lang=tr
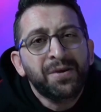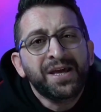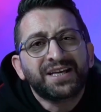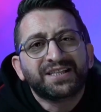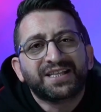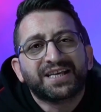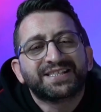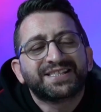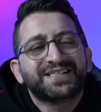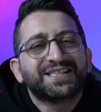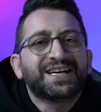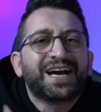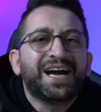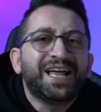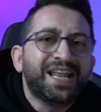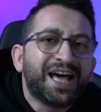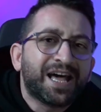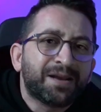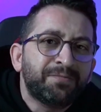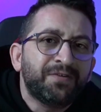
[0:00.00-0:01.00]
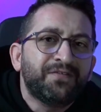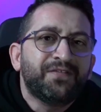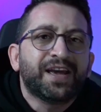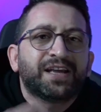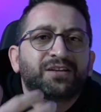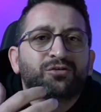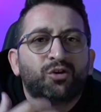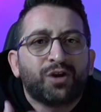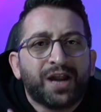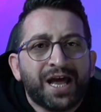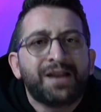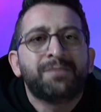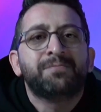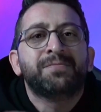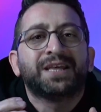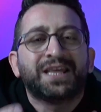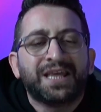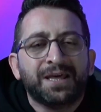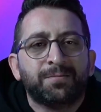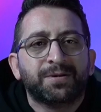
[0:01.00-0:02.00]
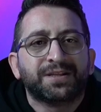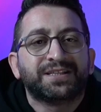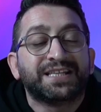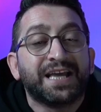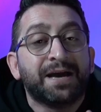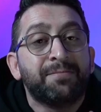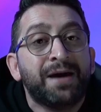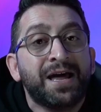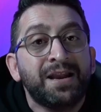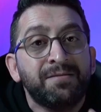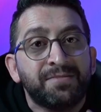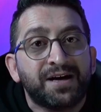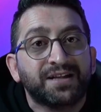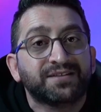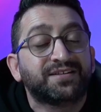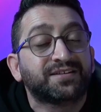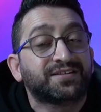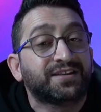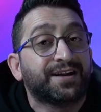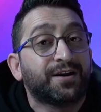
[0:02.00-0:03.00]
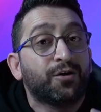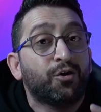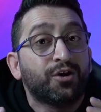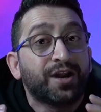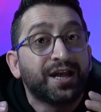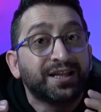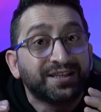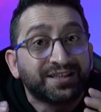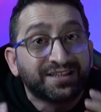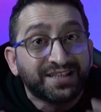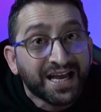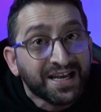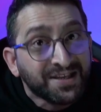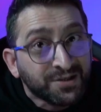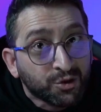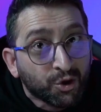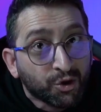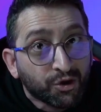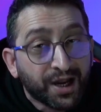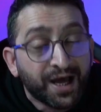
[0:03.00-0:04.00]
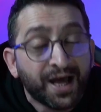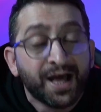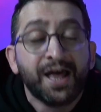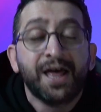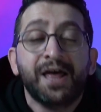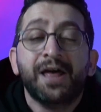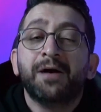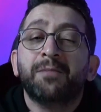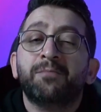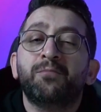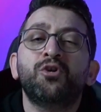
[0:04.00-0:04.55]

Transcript: Bir de skaler mi vektörel mi gibi temel mantıkları öğrendikten sonra